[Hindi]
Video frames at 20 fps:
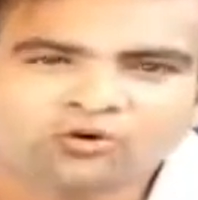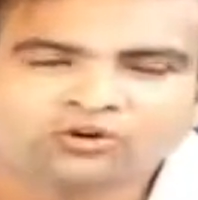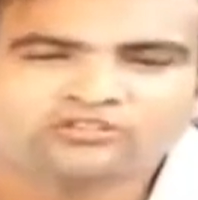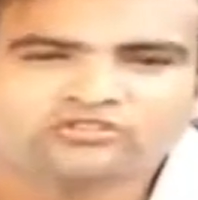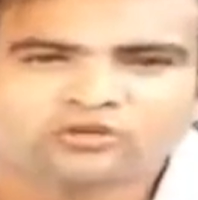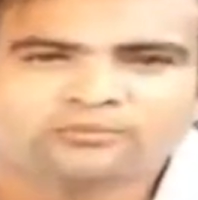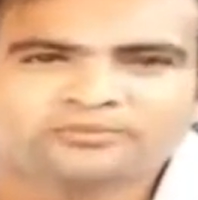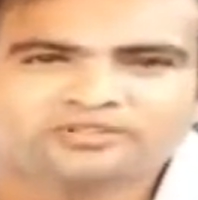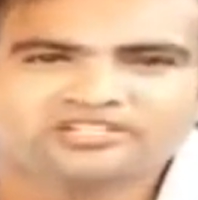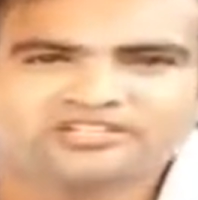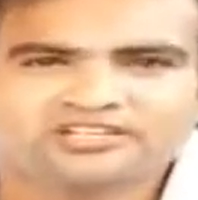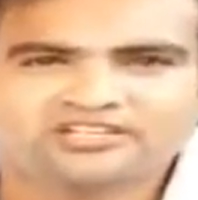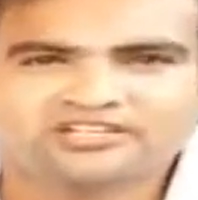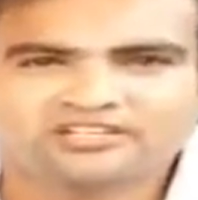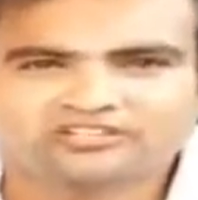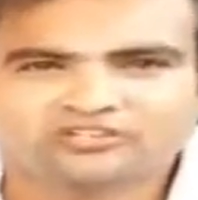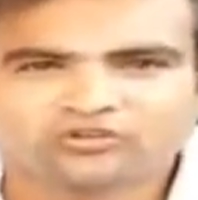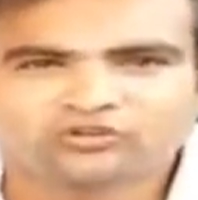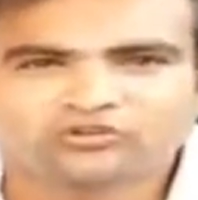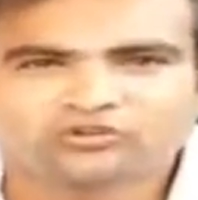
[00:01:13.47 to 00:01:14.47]
और जो बिजली
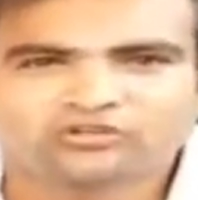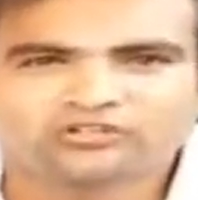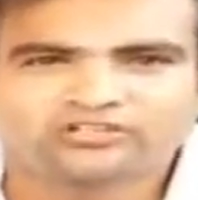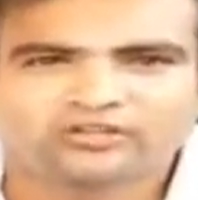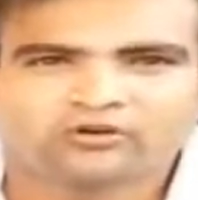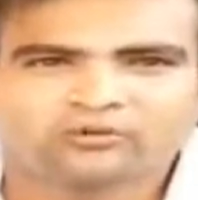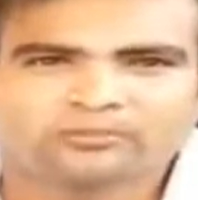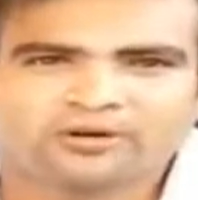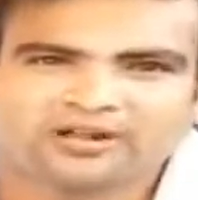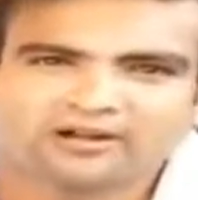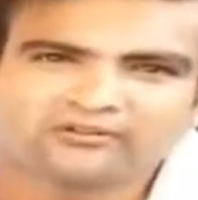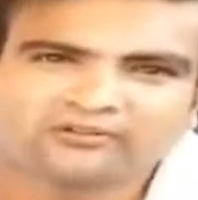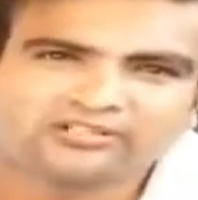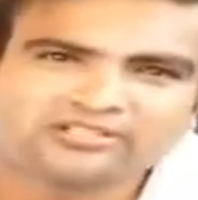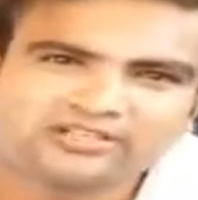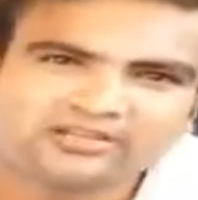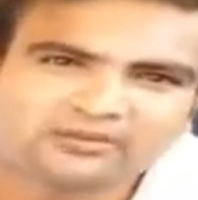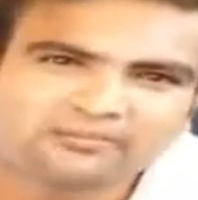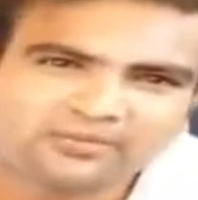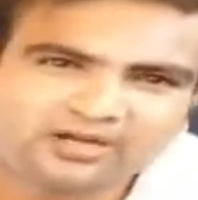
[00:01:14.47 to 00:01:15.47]
की जरूरत होती है वो बारह
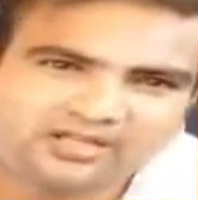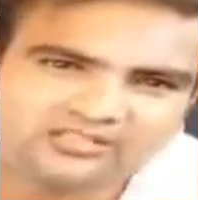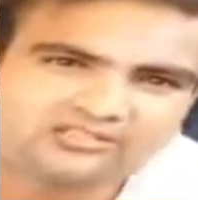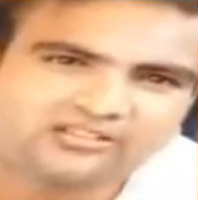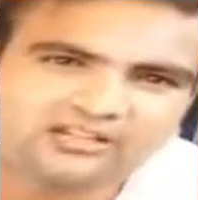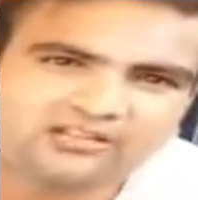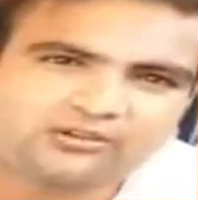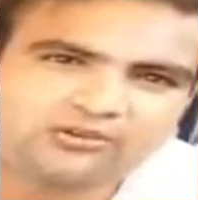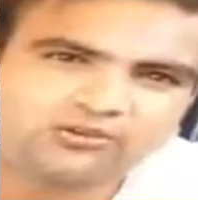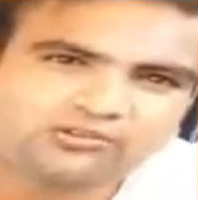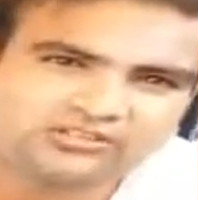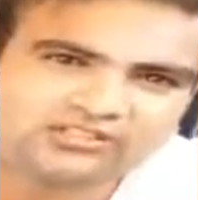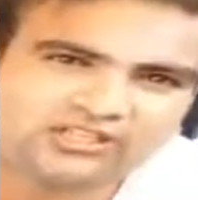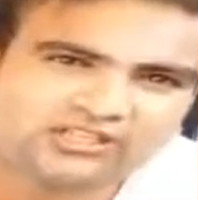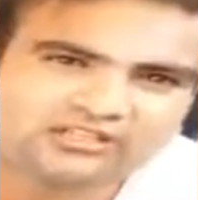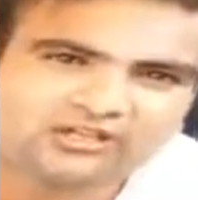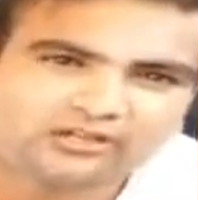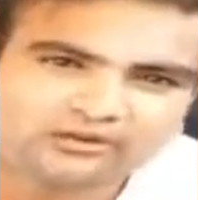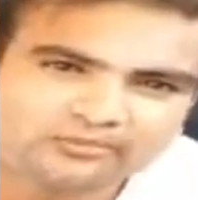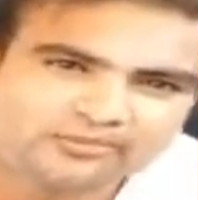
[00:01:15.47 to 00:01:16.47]
बजे के बाद ज़्यादा होती
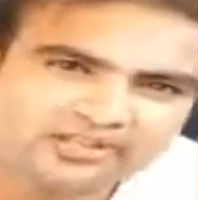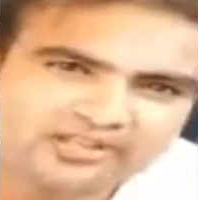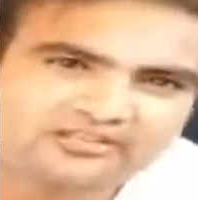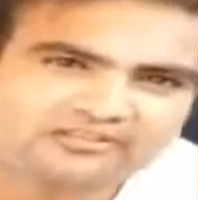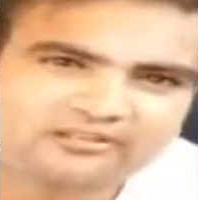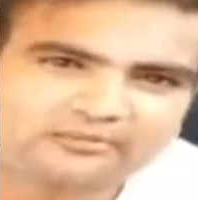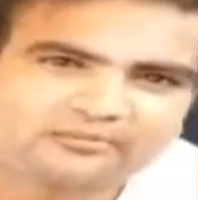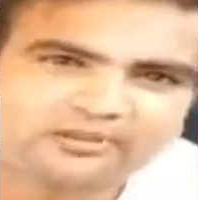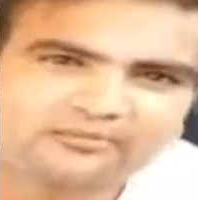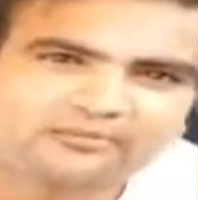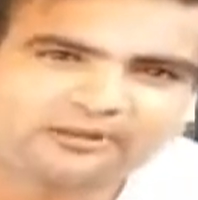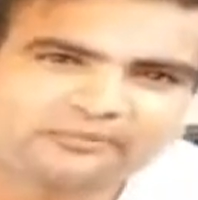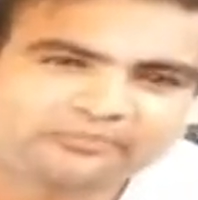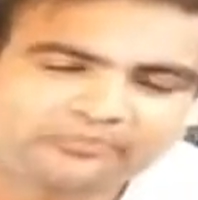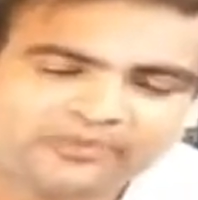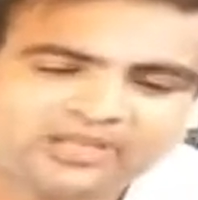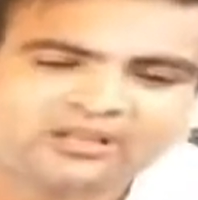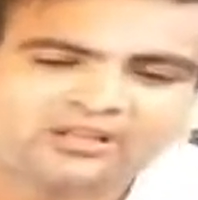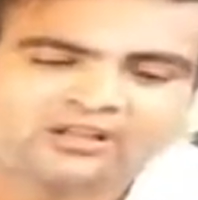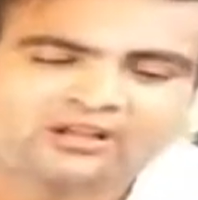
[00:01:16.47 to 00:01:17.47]
है गर्मी के समय में
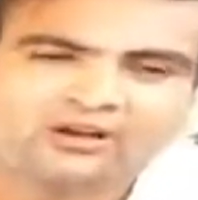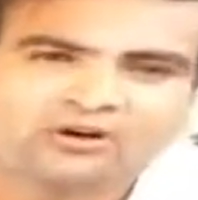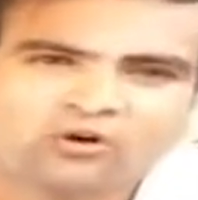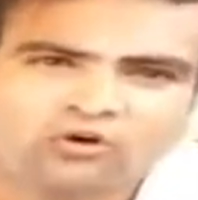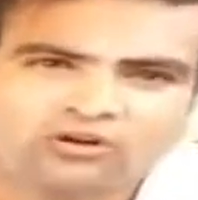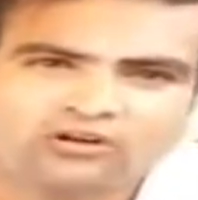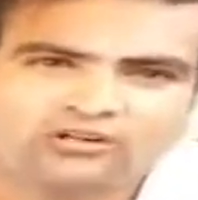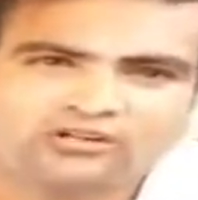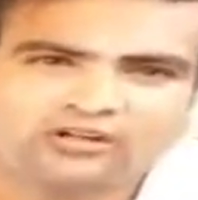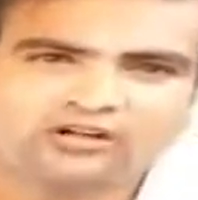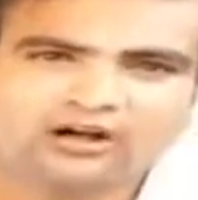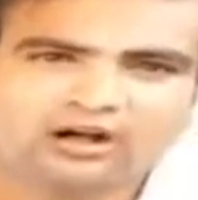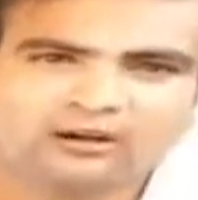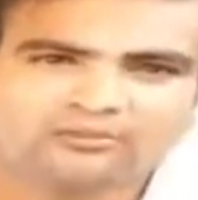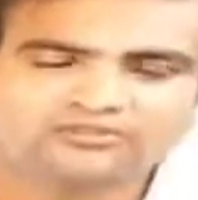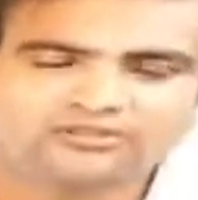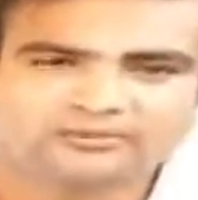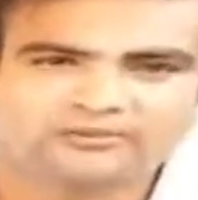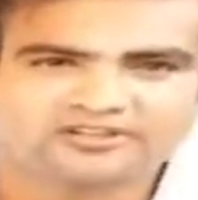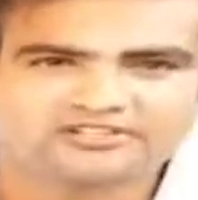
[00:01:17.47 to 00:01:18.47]
और
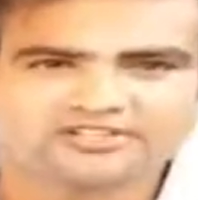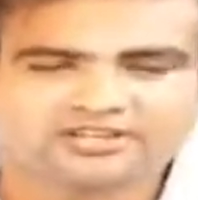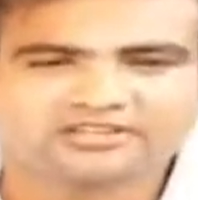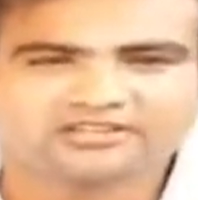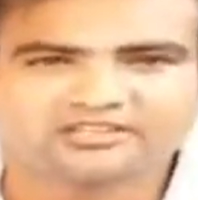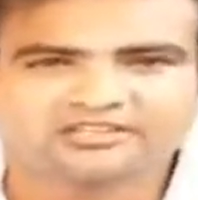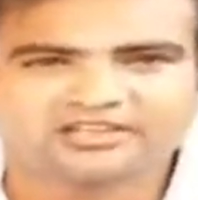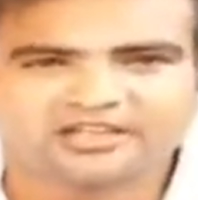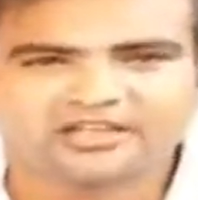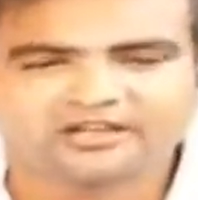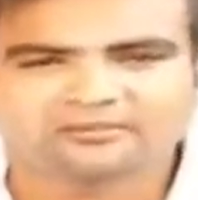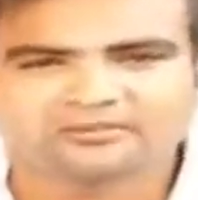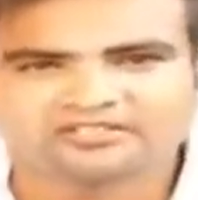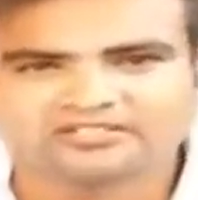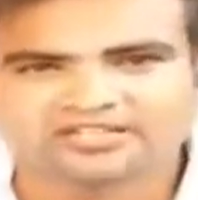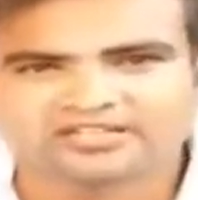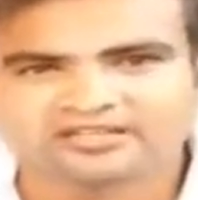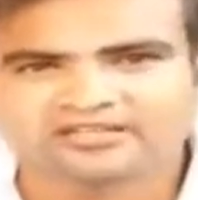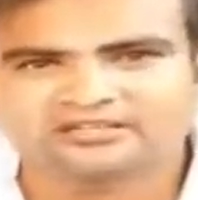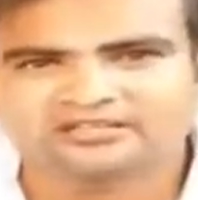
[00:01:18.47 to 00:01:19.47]
अब समस्या इतनी है एक
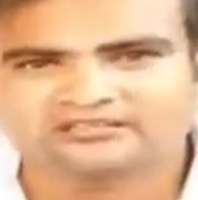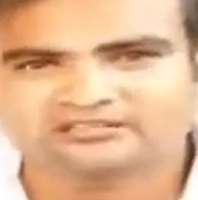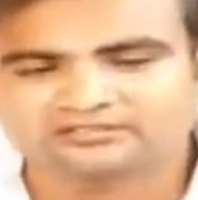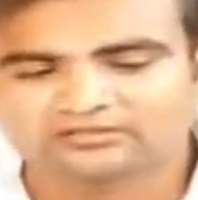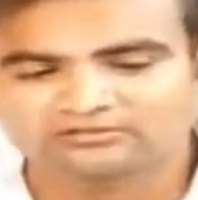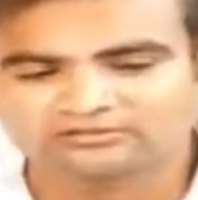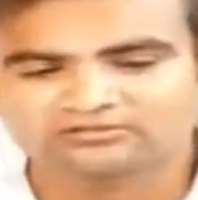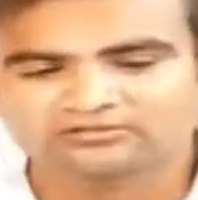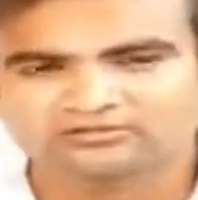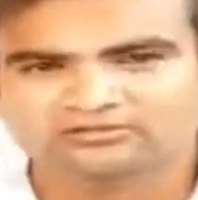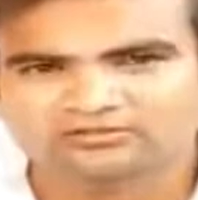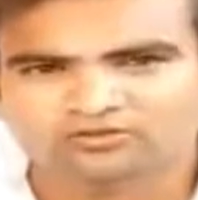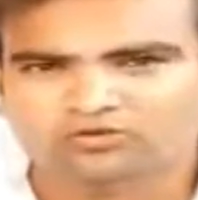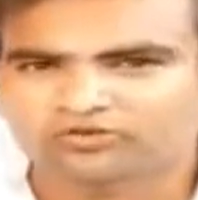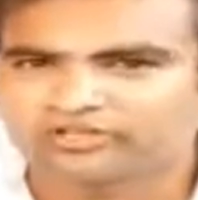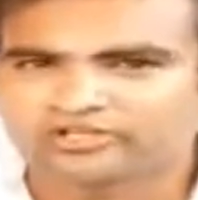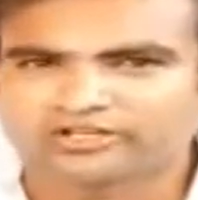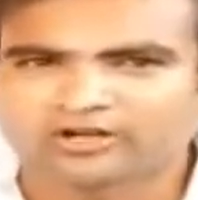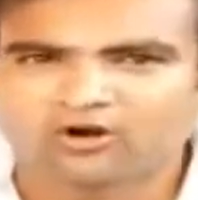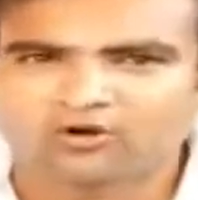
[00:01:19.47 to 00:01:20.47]
बजे
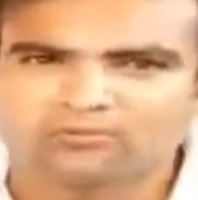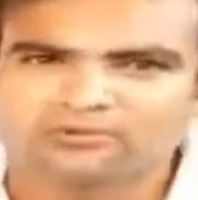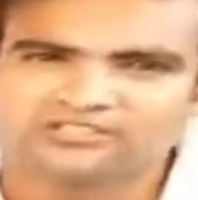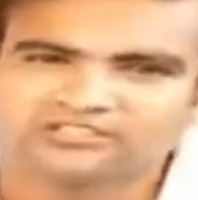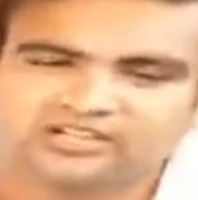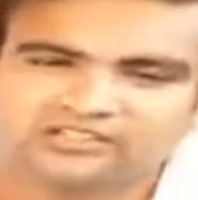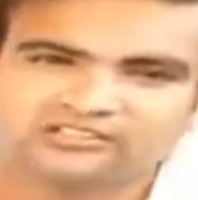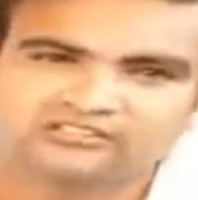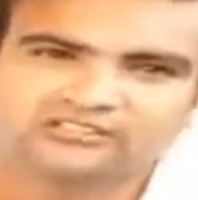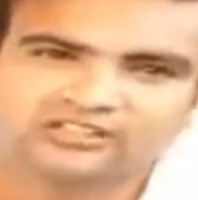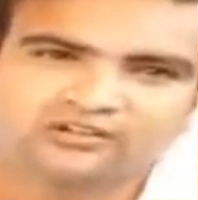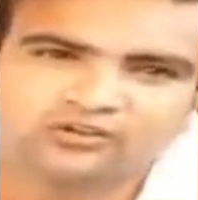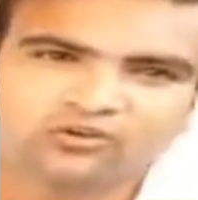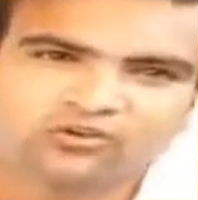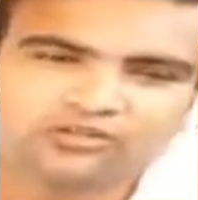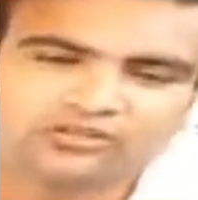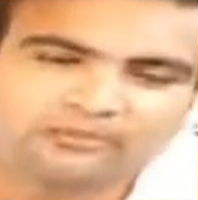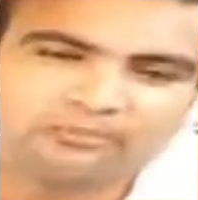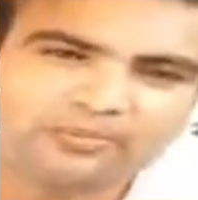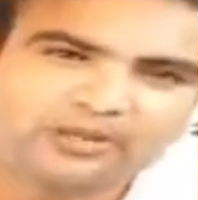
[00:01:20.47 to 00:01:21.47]
क्योंकि गांव में ज़्यादातर
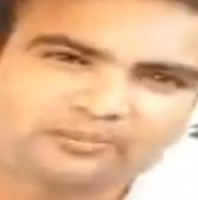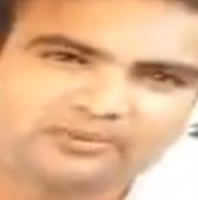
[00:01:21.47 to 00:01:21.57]
लोग 90